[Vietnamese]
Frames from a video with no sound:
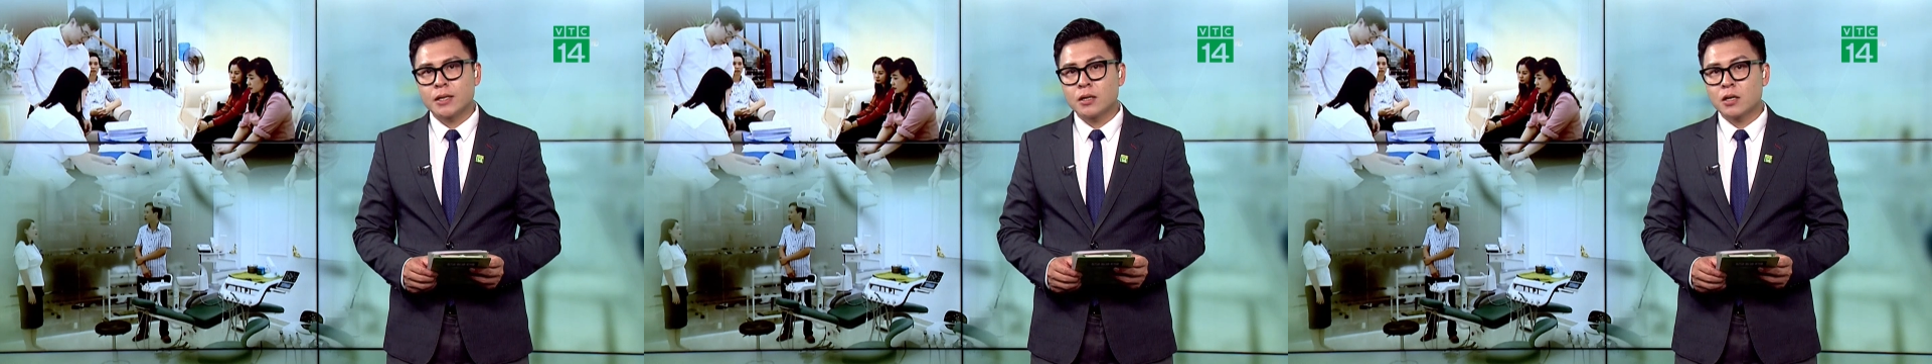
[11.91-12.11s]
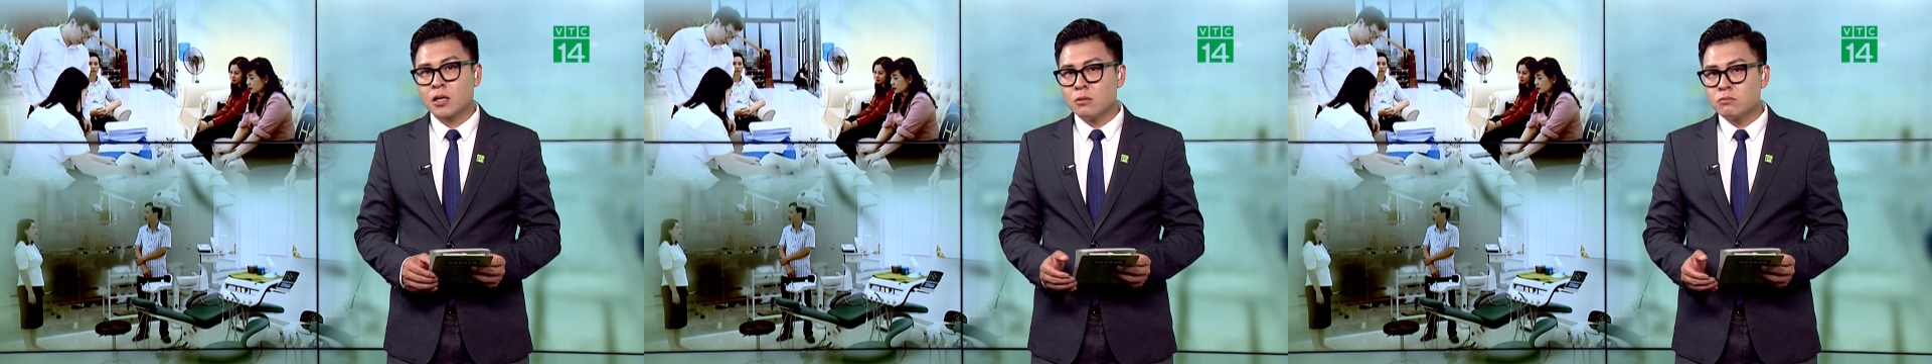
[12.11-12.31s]

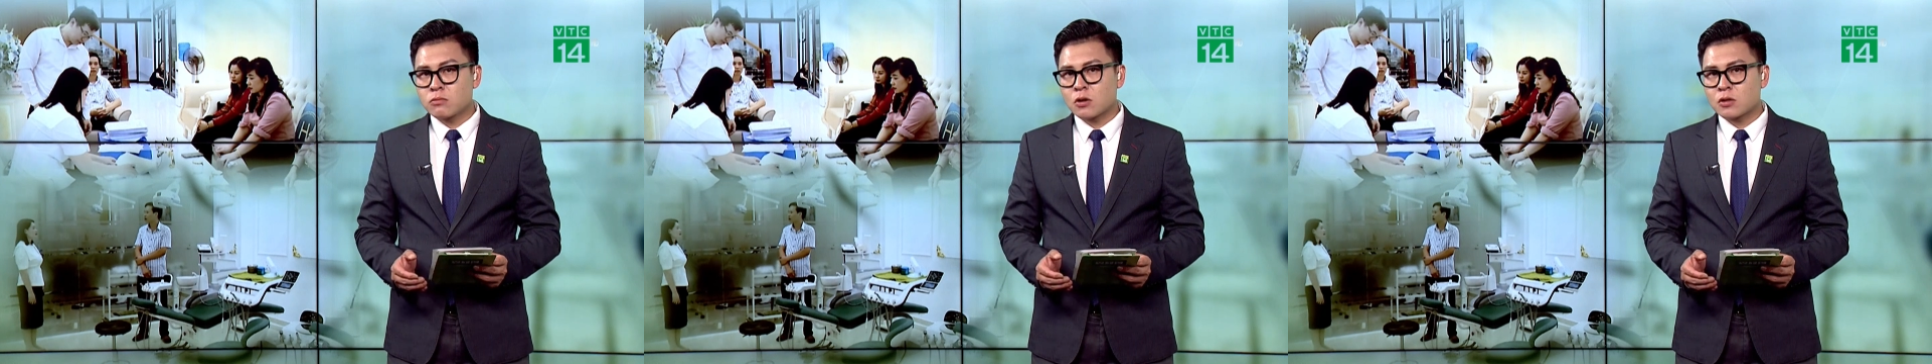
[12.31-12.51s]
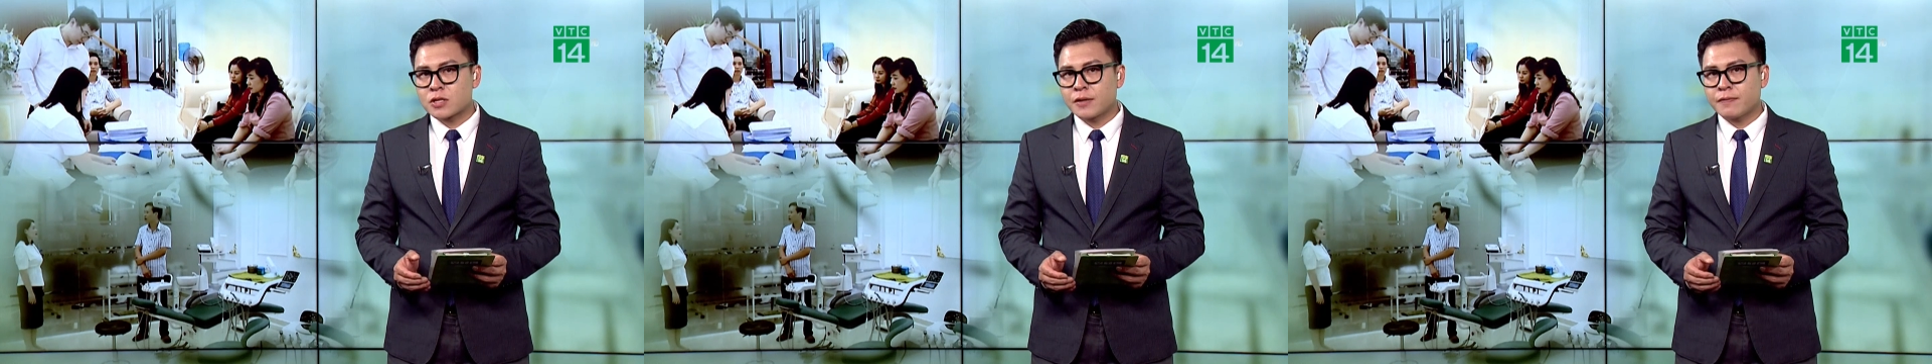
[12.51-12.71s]
không
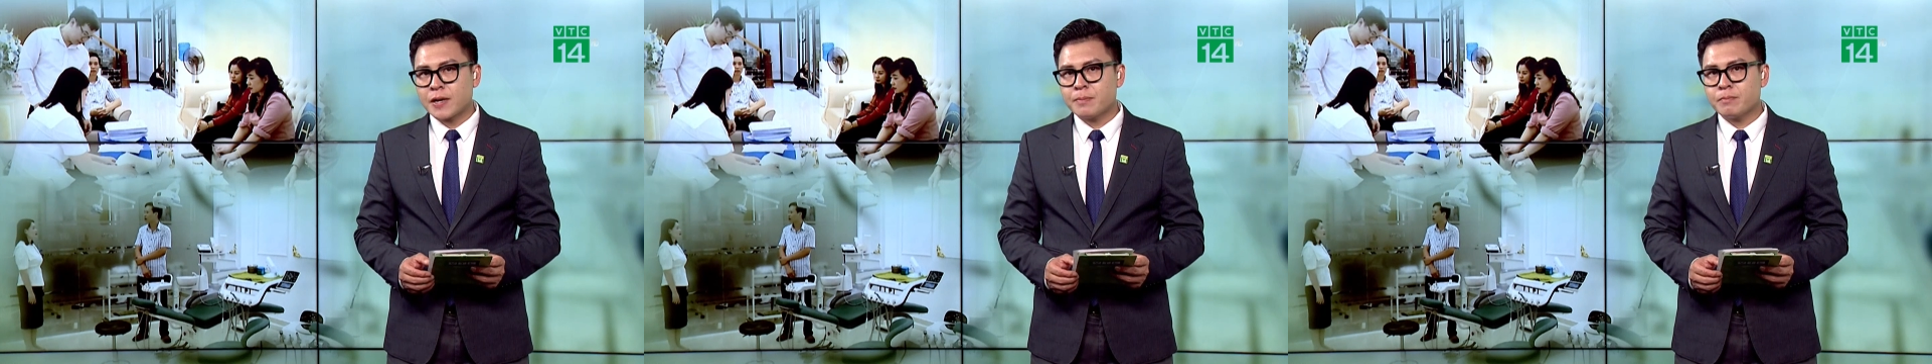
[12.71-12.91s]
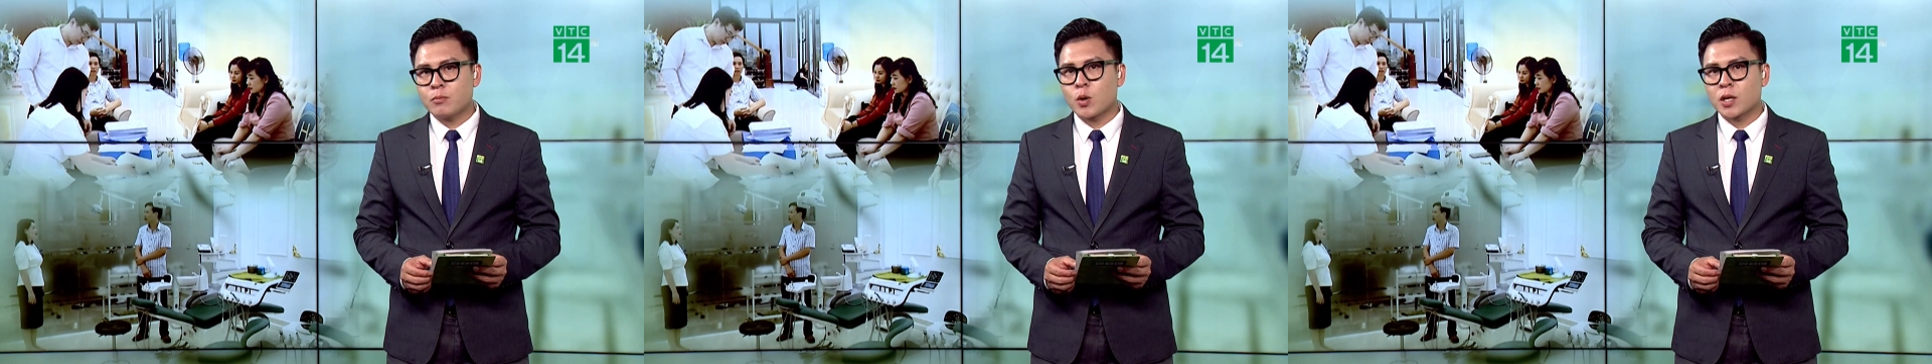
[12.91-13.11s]
có giấy
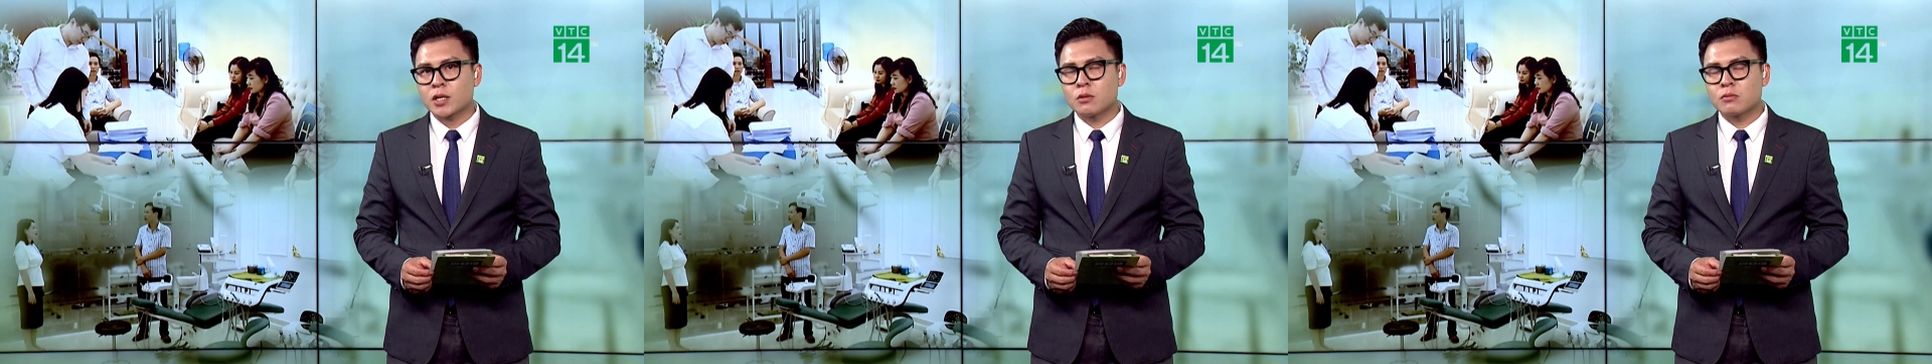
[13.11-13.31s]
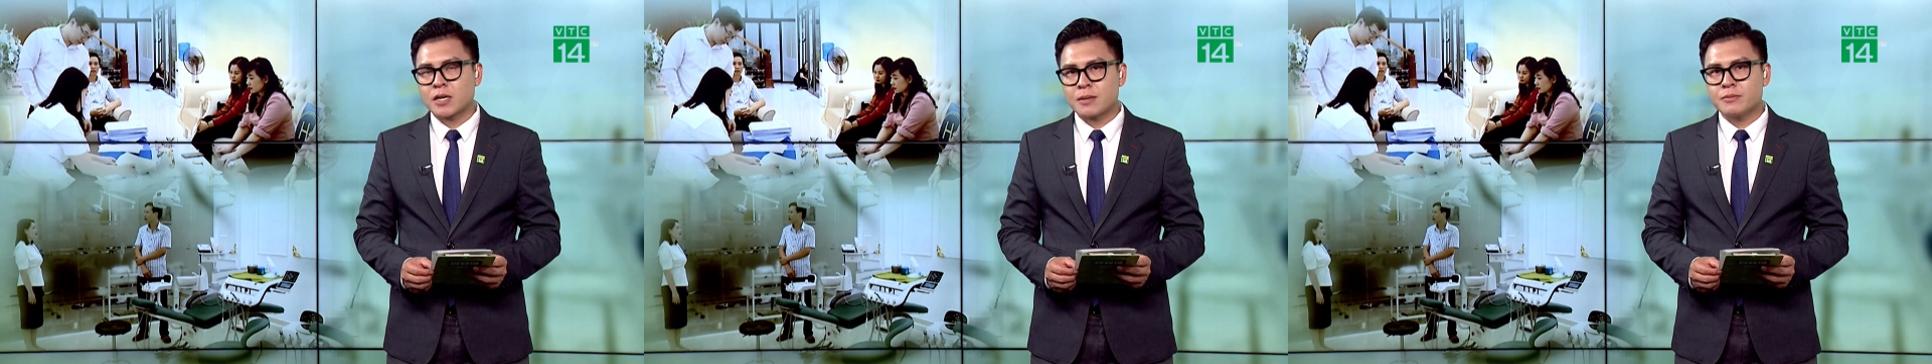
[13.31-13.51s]
phép hoạt
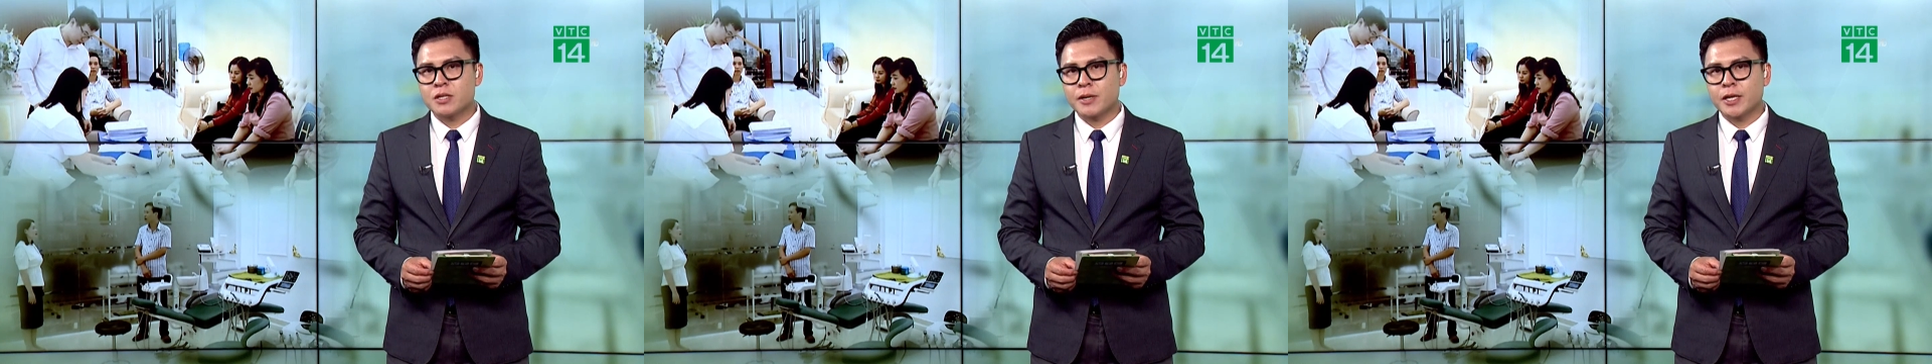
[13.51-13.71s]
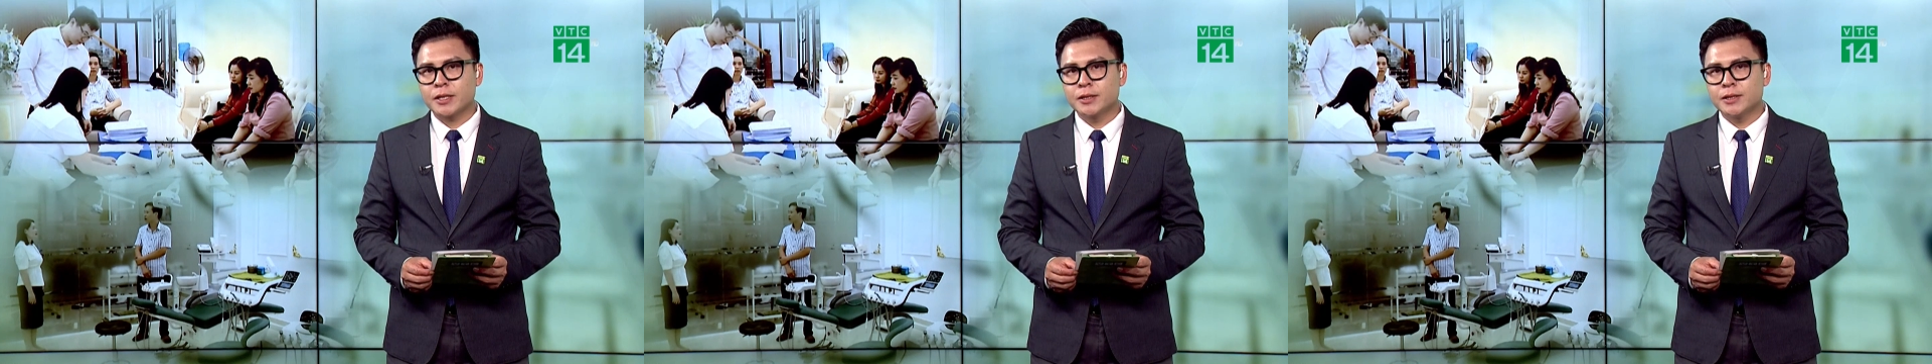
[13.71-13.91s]
động khám chữa bệnh.